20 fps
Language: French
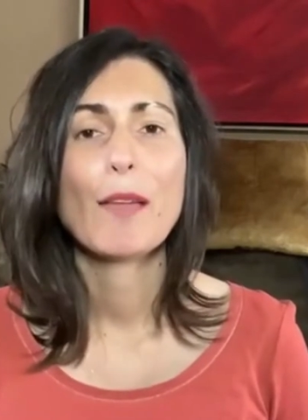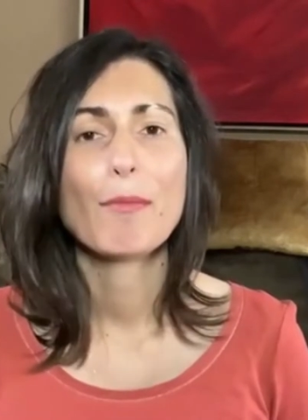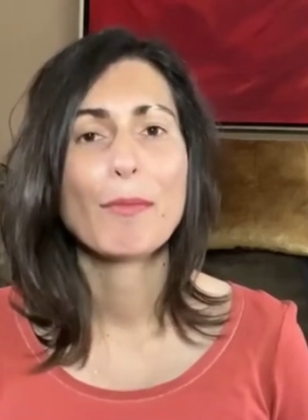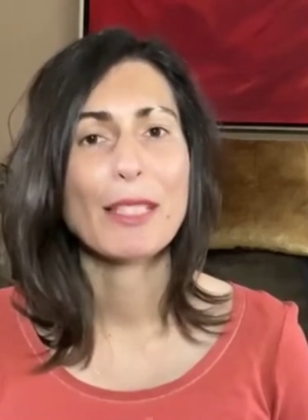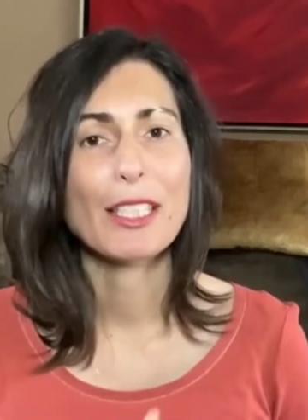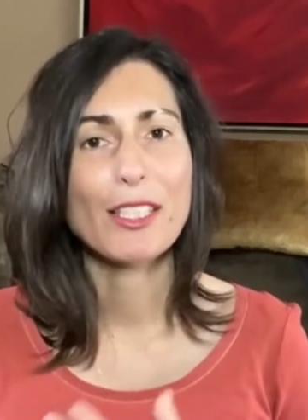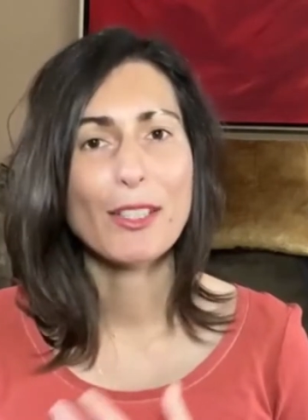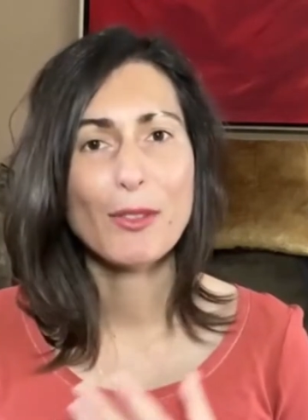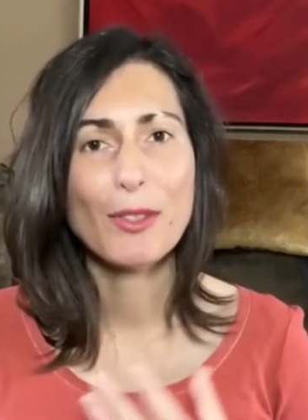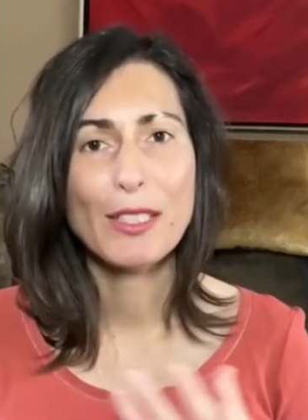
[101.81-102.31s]

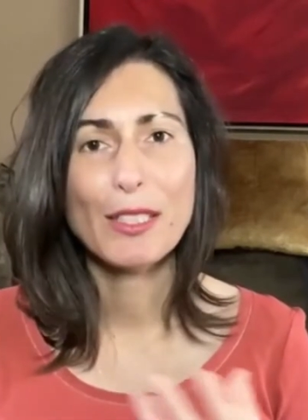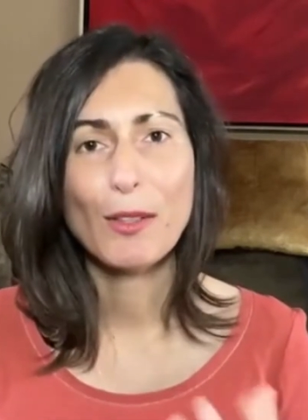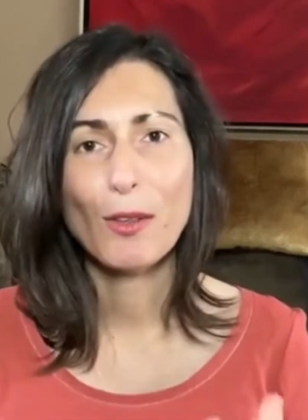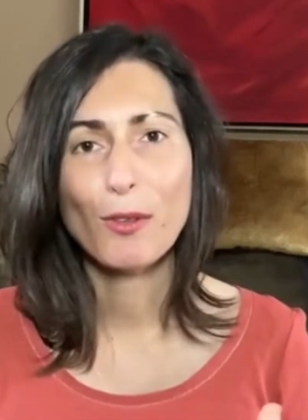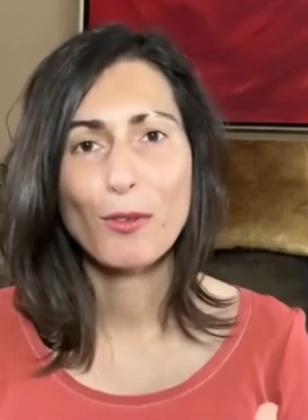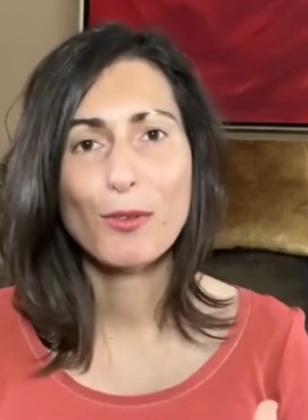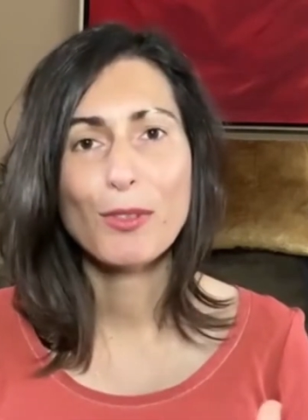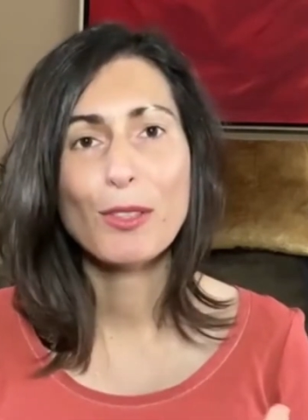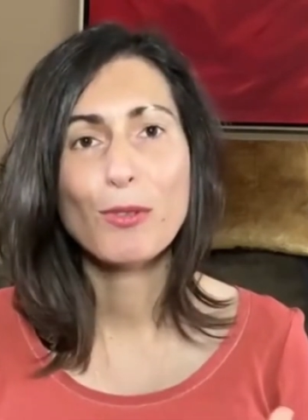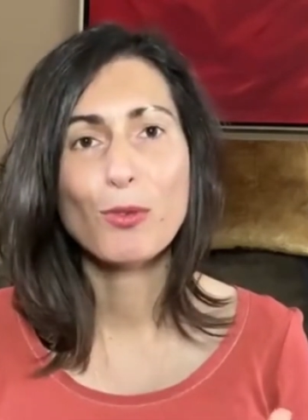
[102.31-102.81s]
mais j'ai aussi
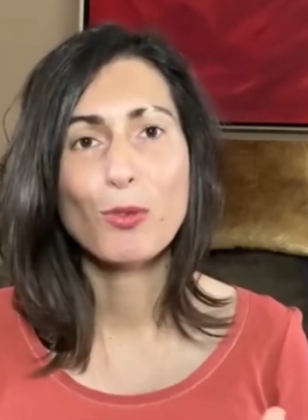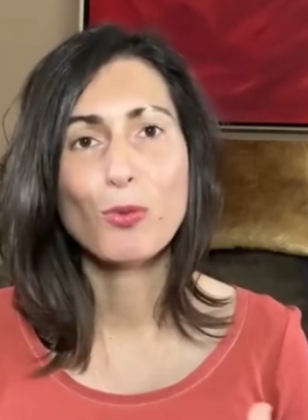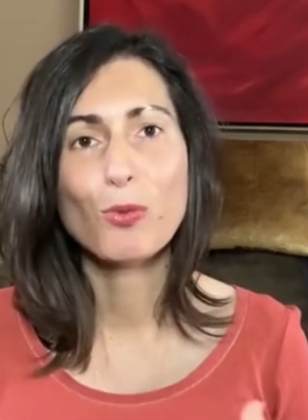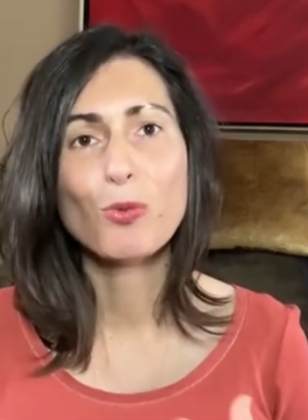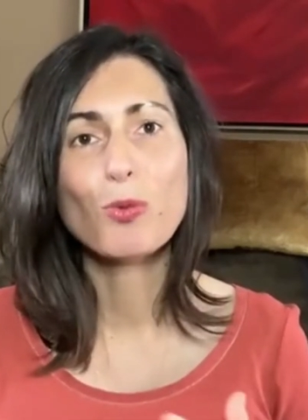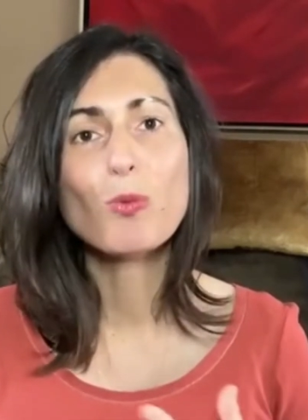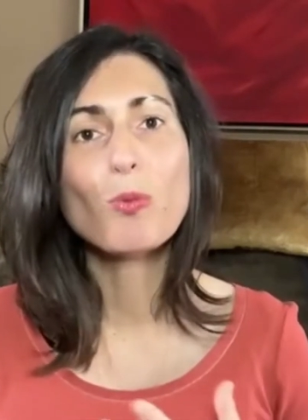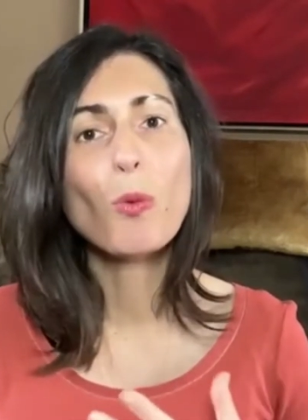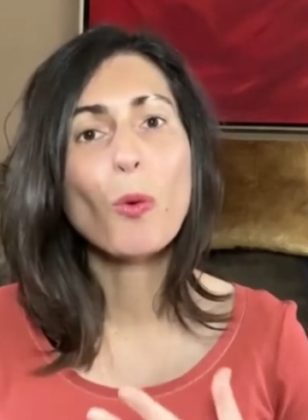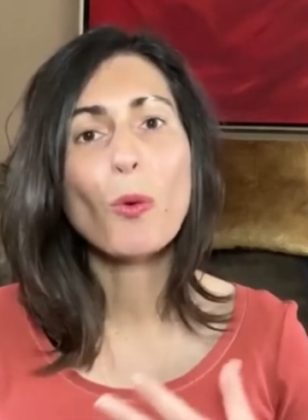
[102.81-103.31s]
envie de
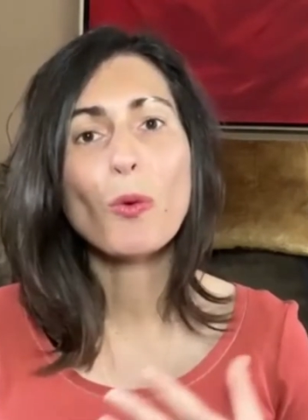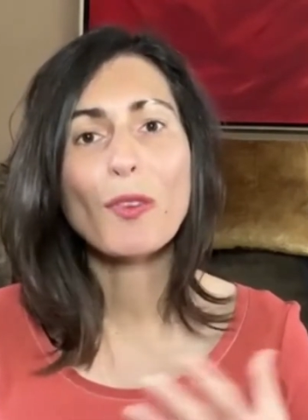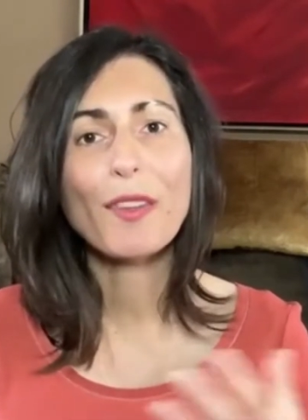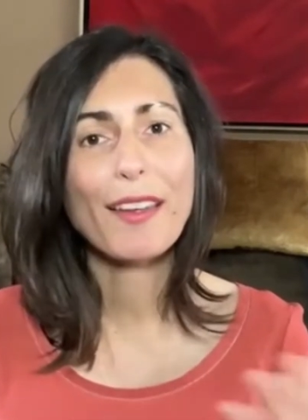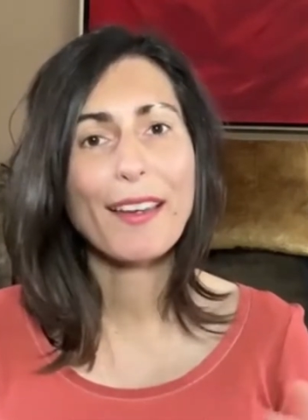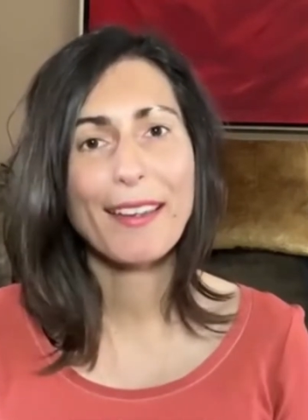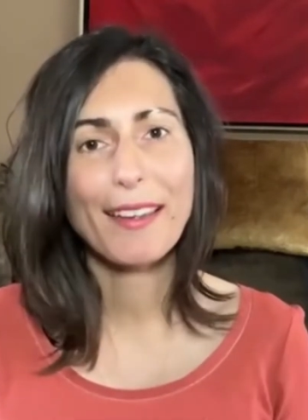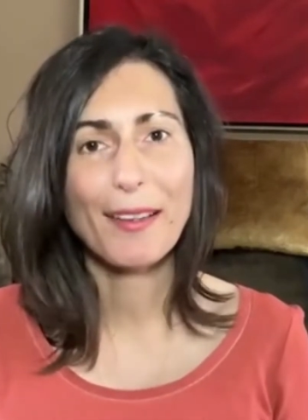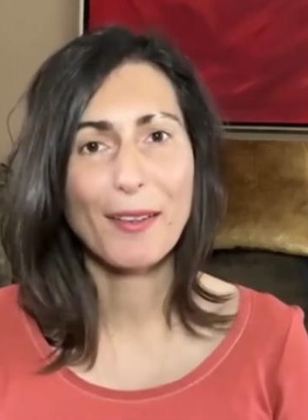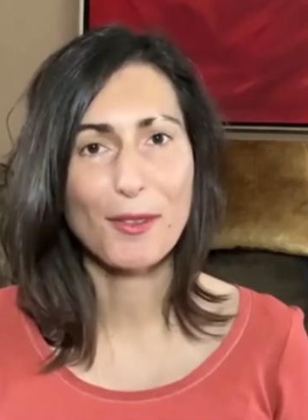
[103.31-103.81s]
vous
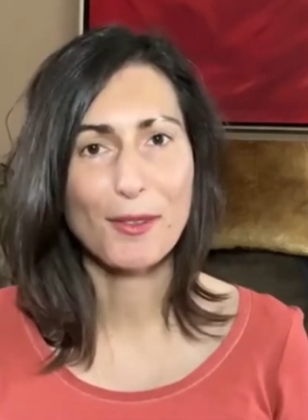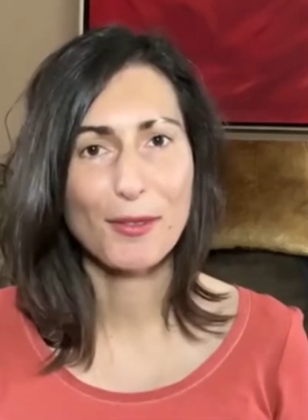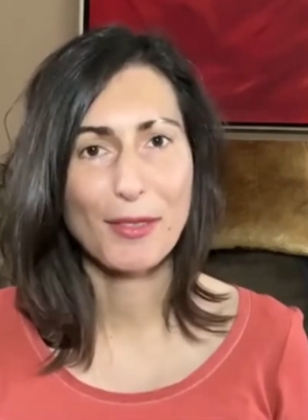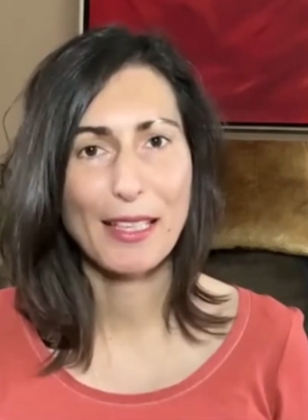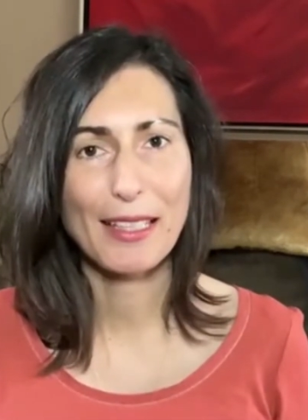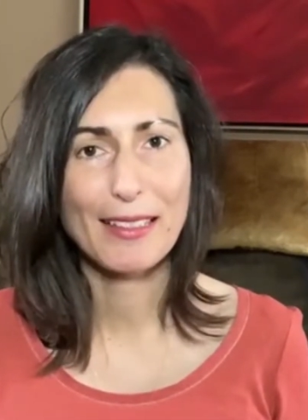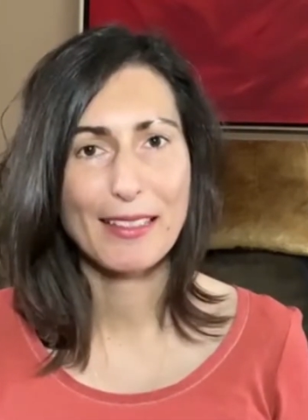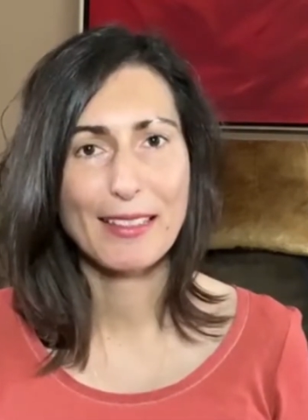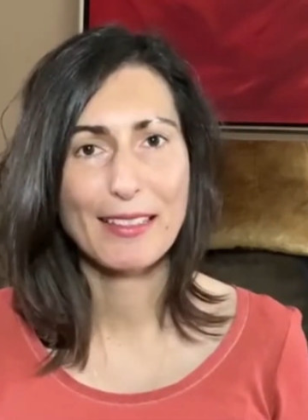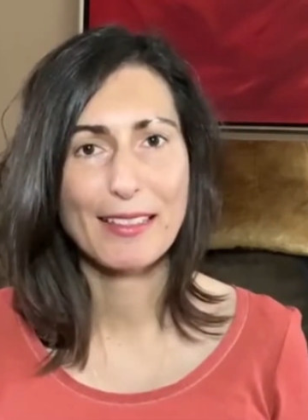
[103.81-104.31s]
montrer en
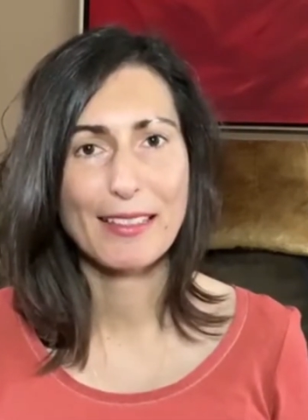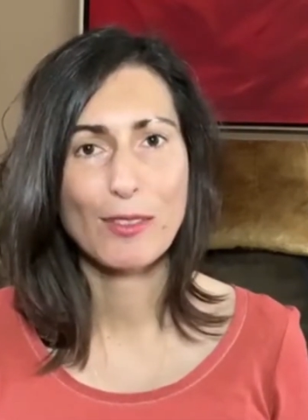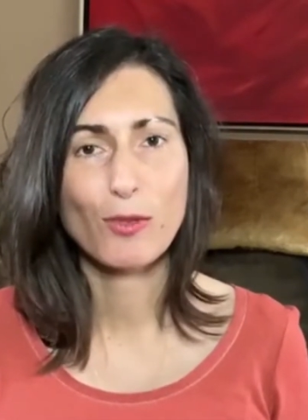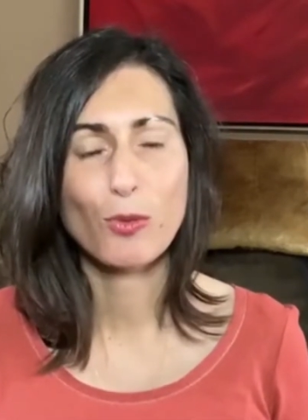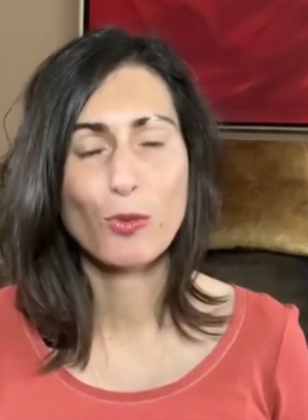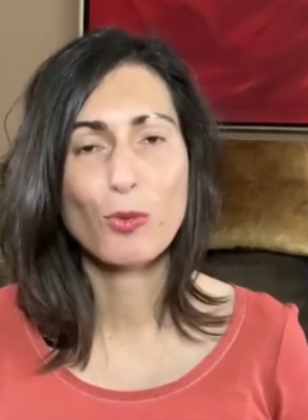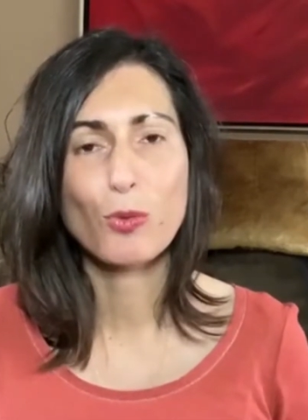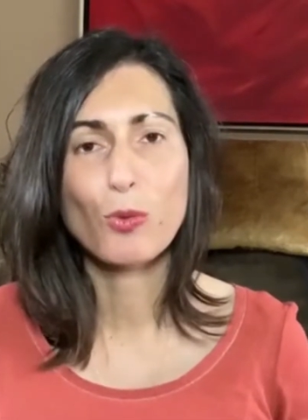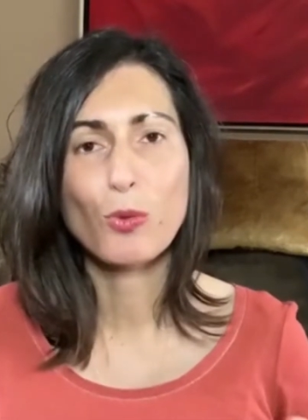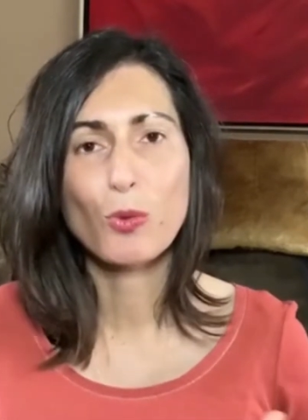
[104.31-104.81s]
fait
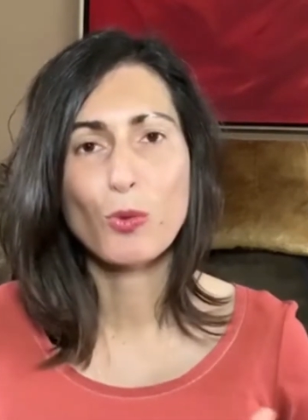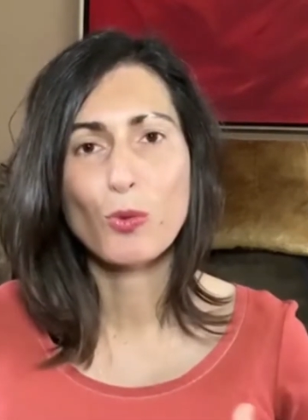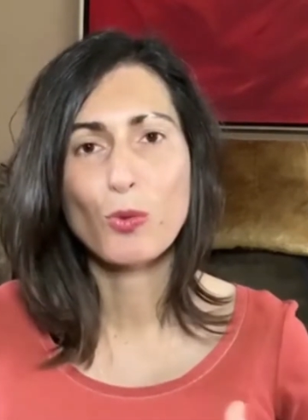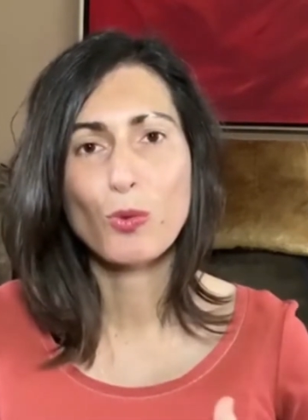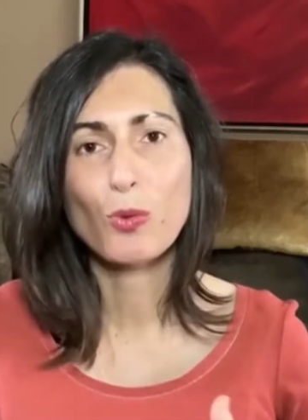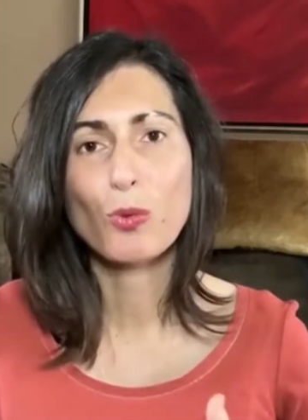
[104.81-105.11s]
tout,